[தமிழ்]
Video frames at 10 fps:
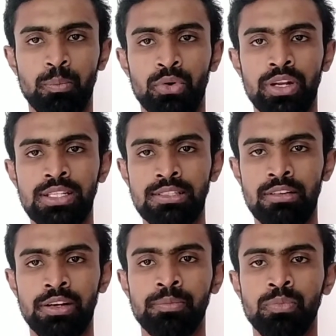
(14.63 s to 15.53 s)
பொன்னியின்
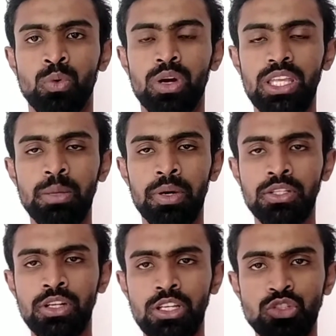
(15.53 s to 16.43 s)
செல்வன் ஓகே இந்த
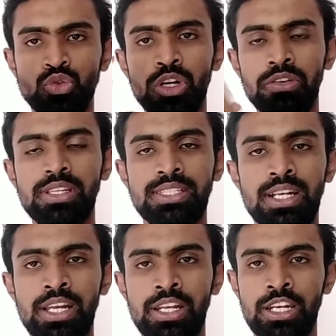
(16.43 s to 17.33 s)
படத்தினுடைய ஸ்டோரி வைஸ்
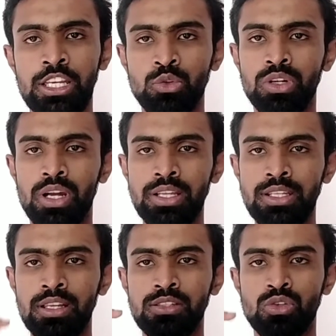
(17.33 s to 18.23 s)
என்னென்னு கேட்டிங்கன்னா இது ஒரு
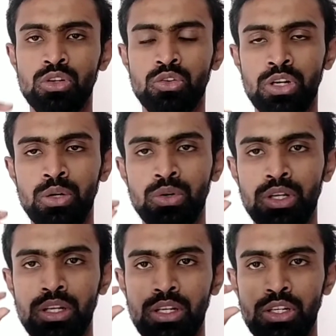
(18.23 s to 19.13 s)
ராஜராஜ சோழனுடைய
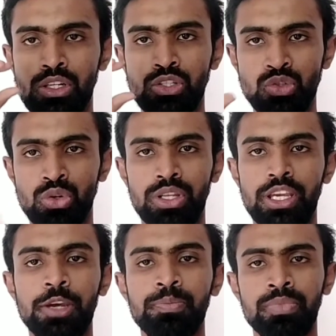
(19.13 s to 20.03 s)
ஒரு
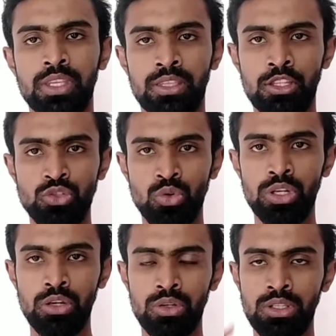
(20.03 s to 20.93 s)
ஸ்டோரிங்க இந்த
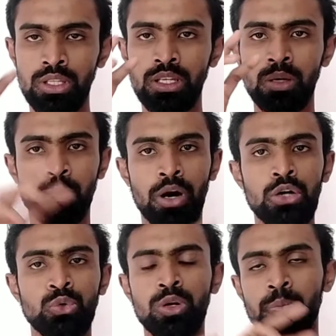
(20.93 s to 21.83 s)
ஸ்டோரியை வந்து
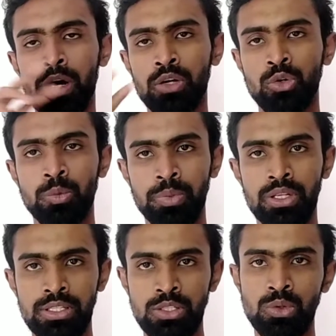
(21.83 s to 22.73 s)
பார்ட் ஒன் பார்ட் ஒன்
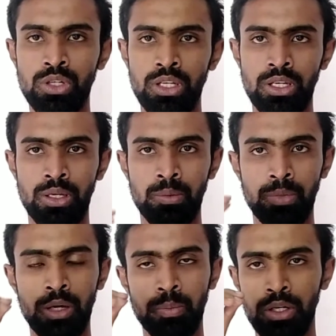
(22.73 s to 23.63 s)
பிரித்து ஒரு
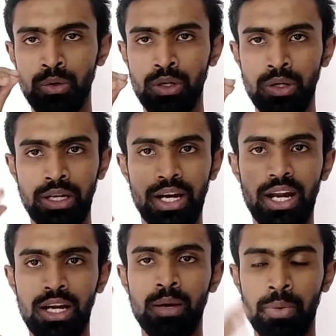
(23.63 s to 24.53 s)
மிகப்பெரிய ஒரு
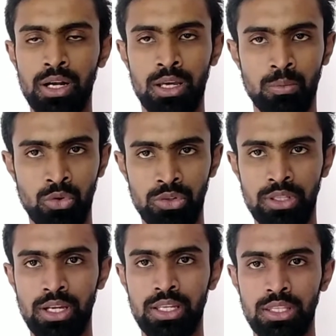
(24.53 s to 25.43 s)
கிராண்டாக பண்ண மூவி
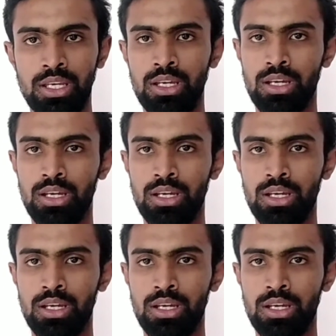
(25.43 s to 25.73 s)
தாங்க இந்த